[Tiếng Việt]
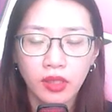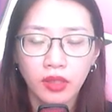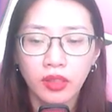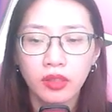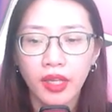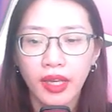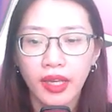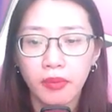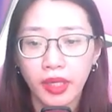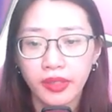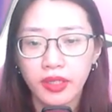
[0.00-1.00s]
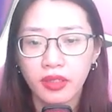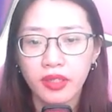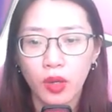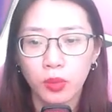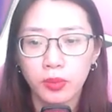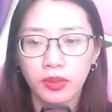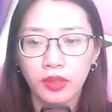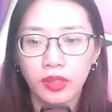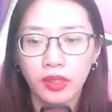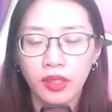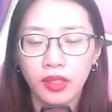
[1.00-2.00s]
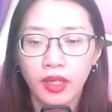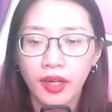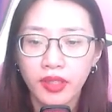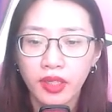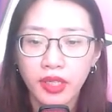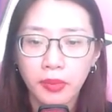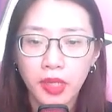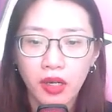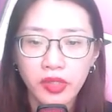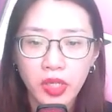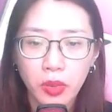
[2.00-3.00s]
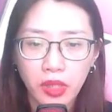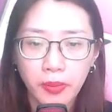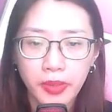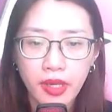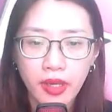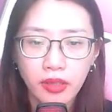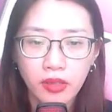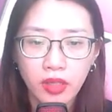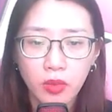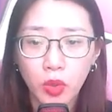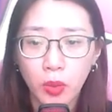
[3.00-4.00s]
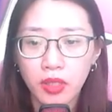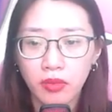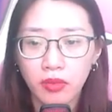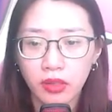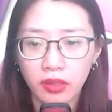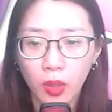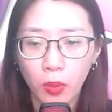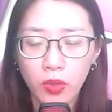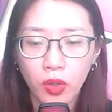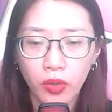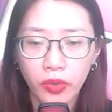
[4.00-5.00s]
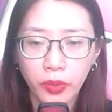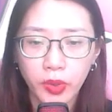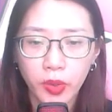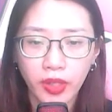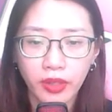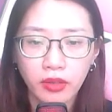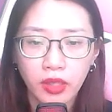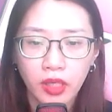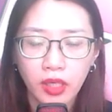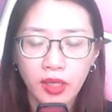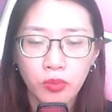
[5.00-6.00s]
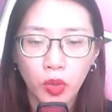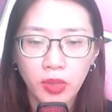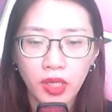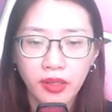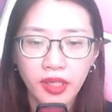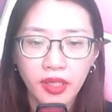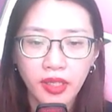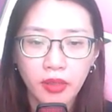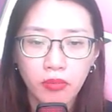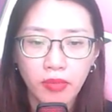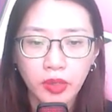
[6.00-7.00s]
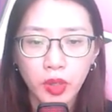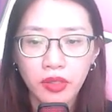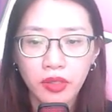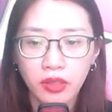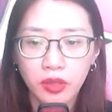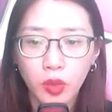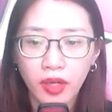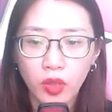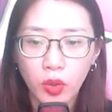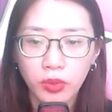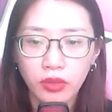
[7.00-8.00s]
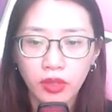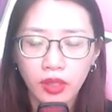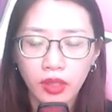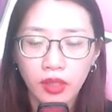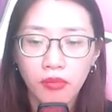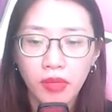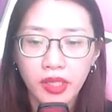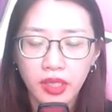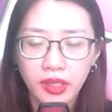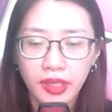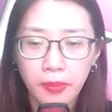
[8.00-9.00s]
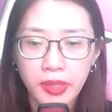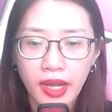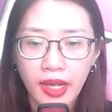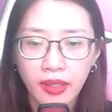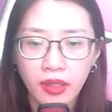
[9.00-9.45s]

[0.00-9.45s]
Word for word: Thường nghe mà chấn động. Hắn nhớ năm đó trong cấm chế có một lực lượng khổng lồ rung chuyển. Một lần kia mặt suýt nữa thoát khốn. Bây giờ xem ra